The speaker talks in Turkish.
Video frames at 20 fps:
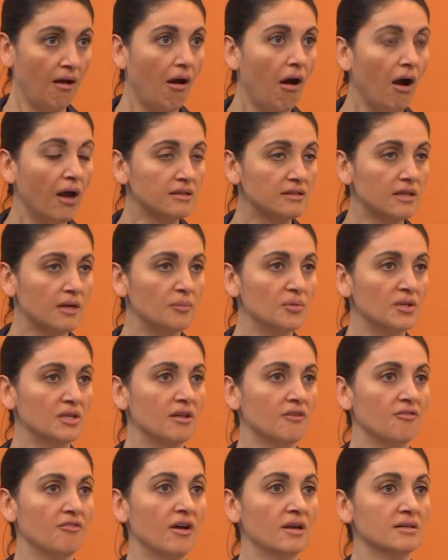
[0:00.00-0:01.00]
Ayda bir
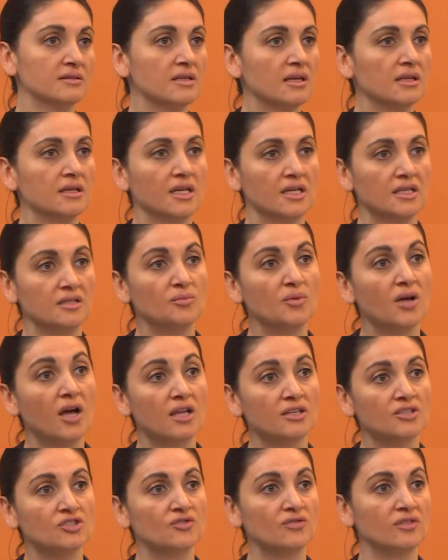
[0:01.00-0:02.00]
defa sen de git bir
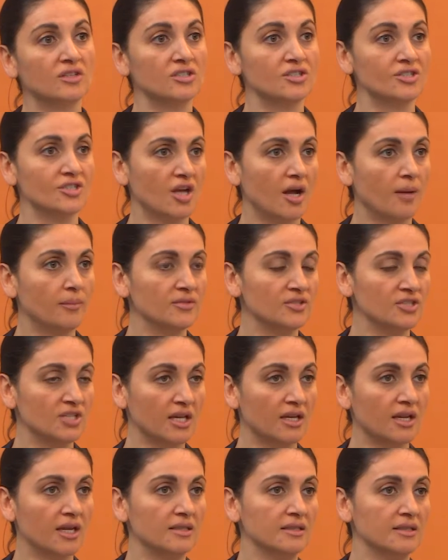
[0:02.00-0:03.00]
alışveriş yap.
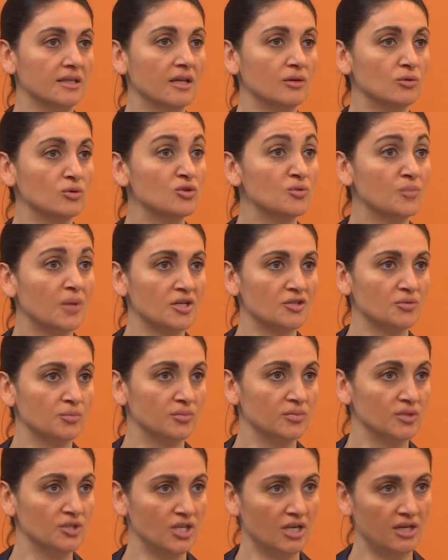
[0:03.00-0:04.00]
İşte kendine üst baş
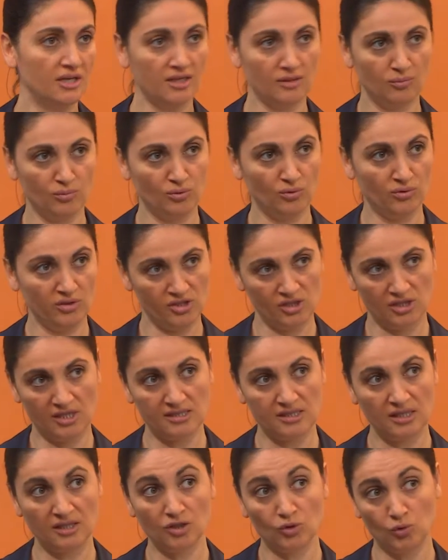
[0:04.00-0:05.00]
bir şeyler bu işte
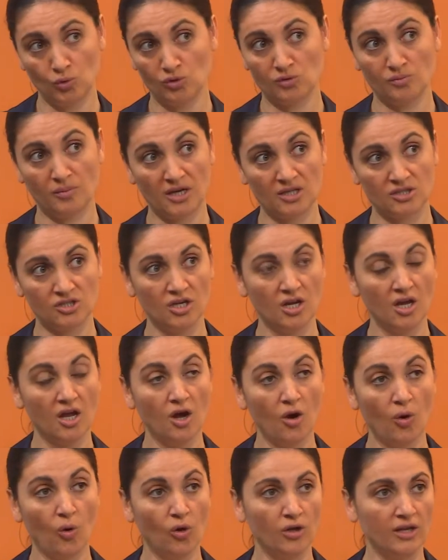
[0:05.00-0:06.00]
senin üst baş
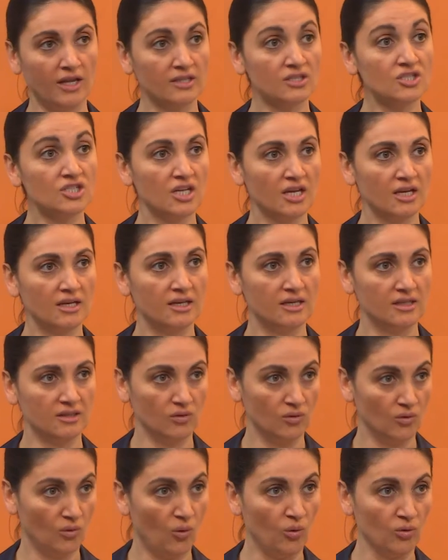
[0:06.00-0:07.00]
olan
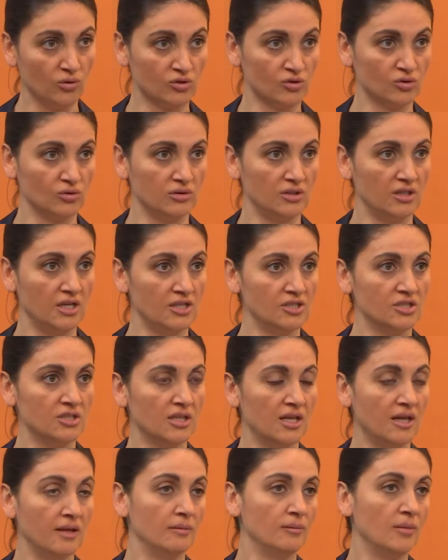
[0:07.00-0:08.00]
şeylerin olsun diye.
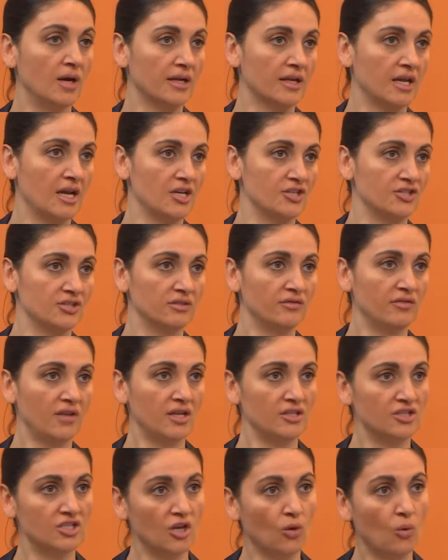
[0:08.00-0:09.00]
işte makyajın veya
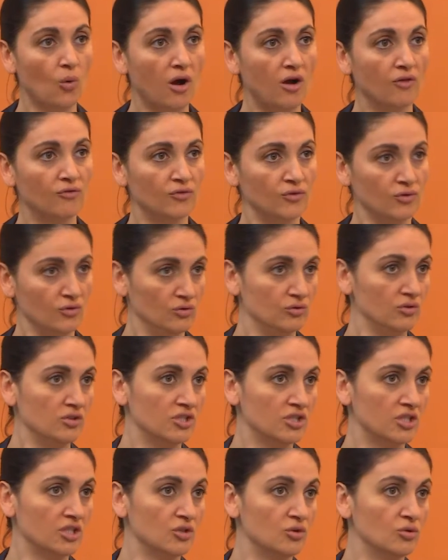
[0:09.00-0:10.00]
işte kuaförün
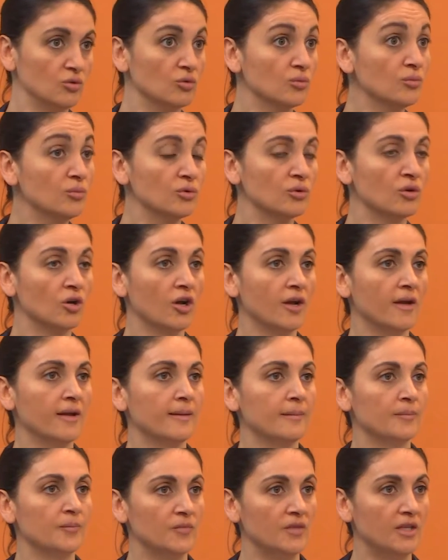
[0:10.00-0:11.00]
işte şu bu
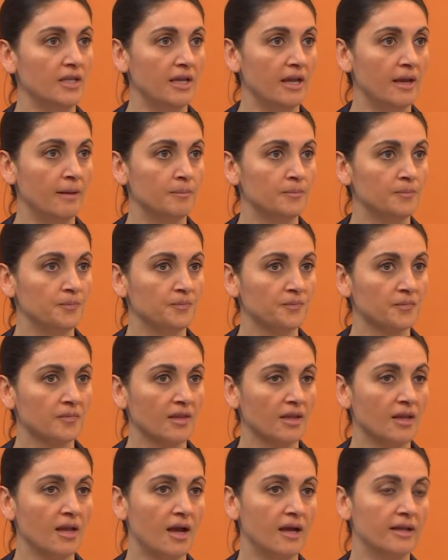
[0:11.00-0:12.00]
diye.
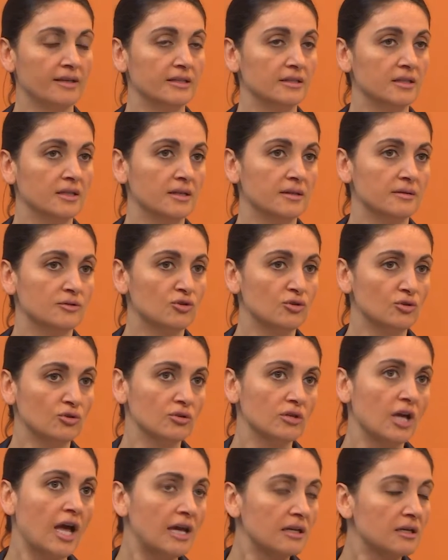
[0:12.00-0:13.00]
Yani
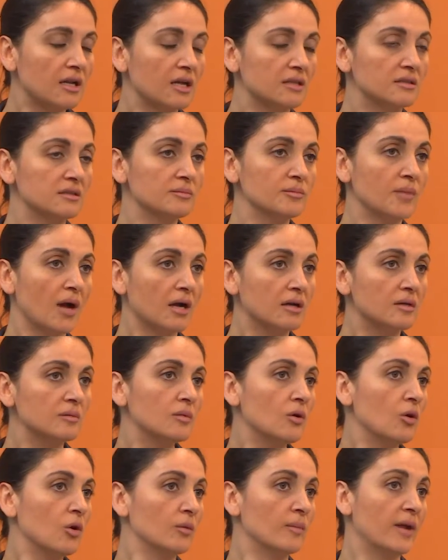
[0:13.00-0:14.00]
çünkü her kadın
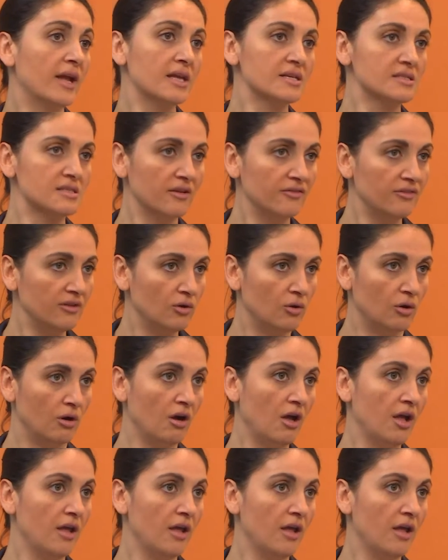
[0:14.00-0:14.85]
bakımlı olmaya seviyor.